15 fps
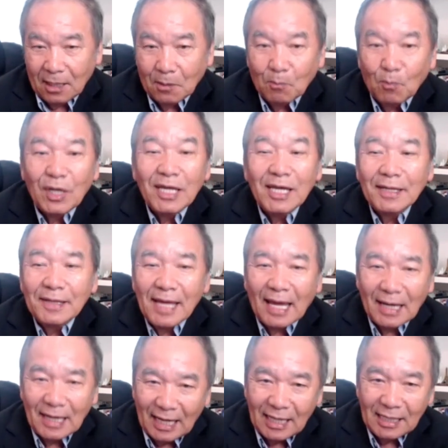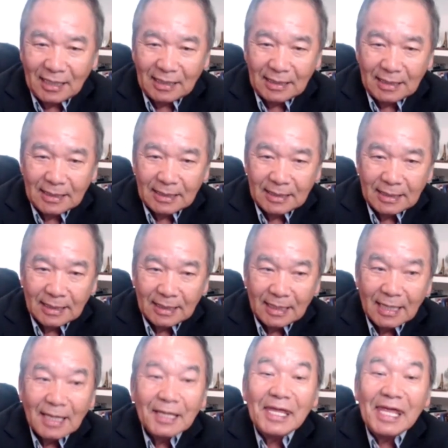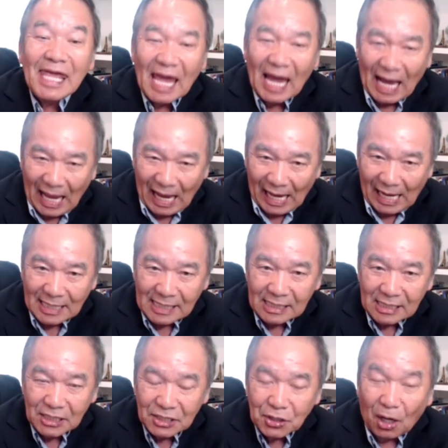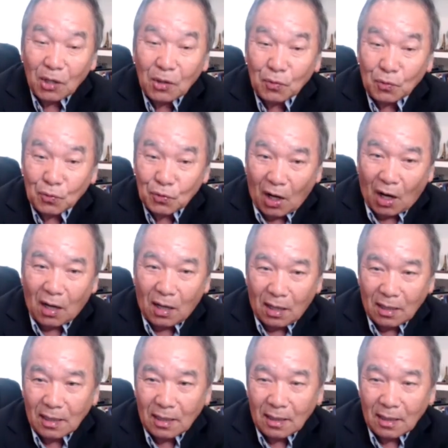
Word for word: mỗi ít thiền này nhẹ hai cho lù cọ